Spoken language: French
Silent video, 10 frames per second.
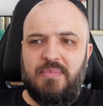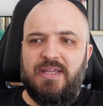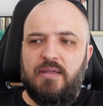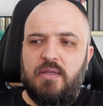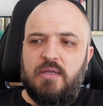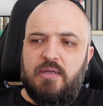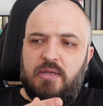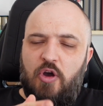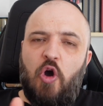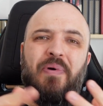Mais
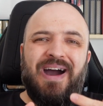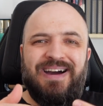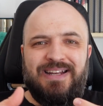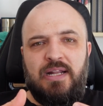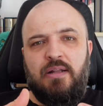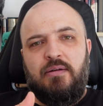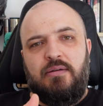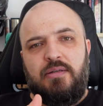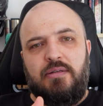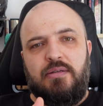en parallèle,
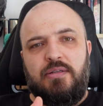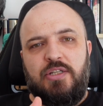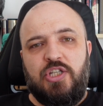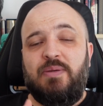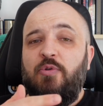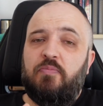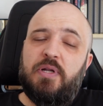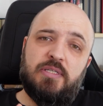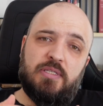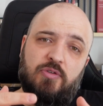j'ai mis en
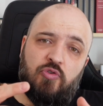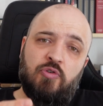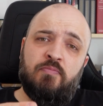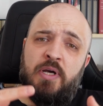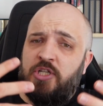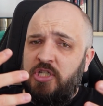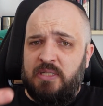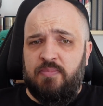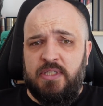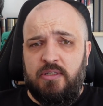place une page
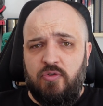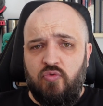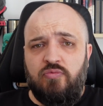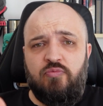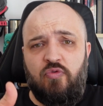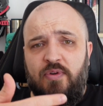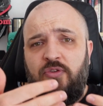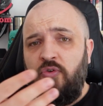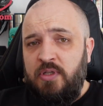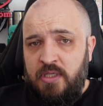Tipeee où vous pouvez
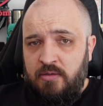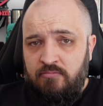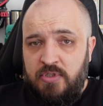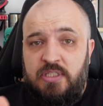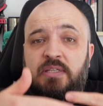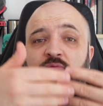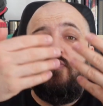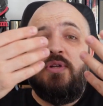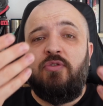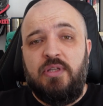donner, si vous
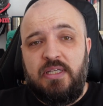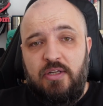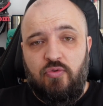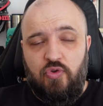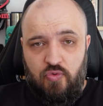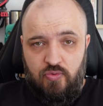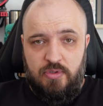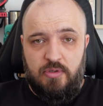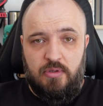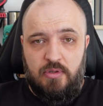voulez donner quelque
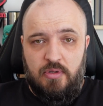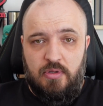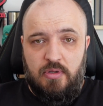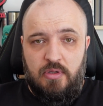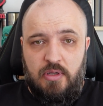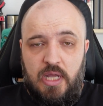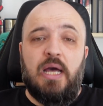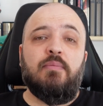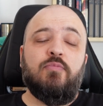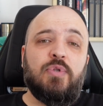chose,
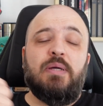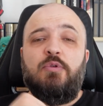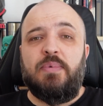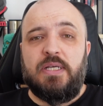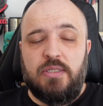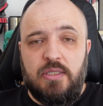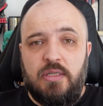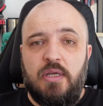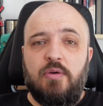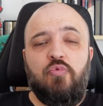à mon humble personne,
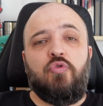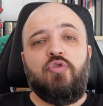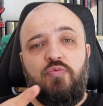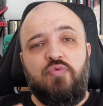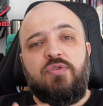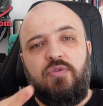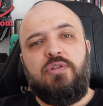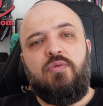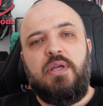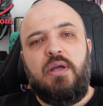pour que je puisse
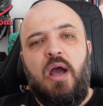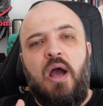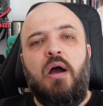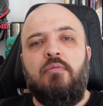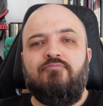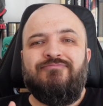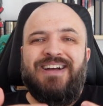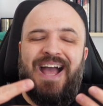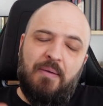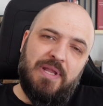continuer à
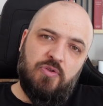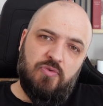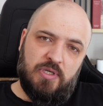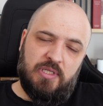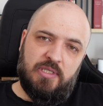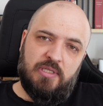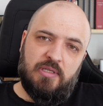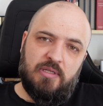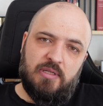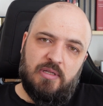améliorer
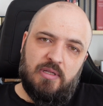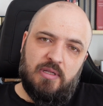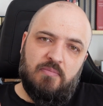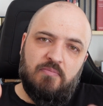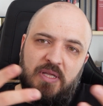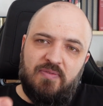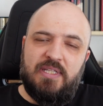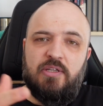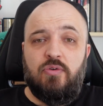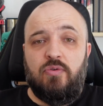mes
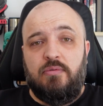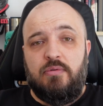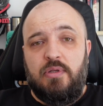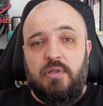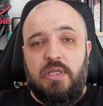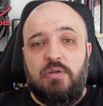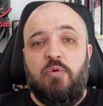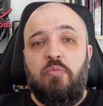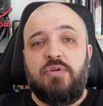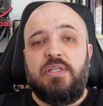vidéos et vous
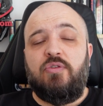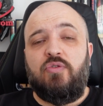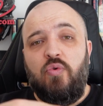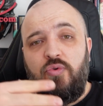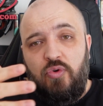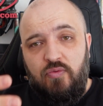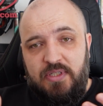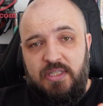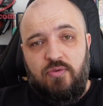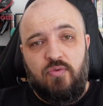proposer d'autres
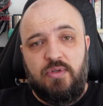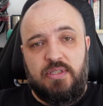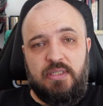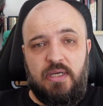vidéos, etc.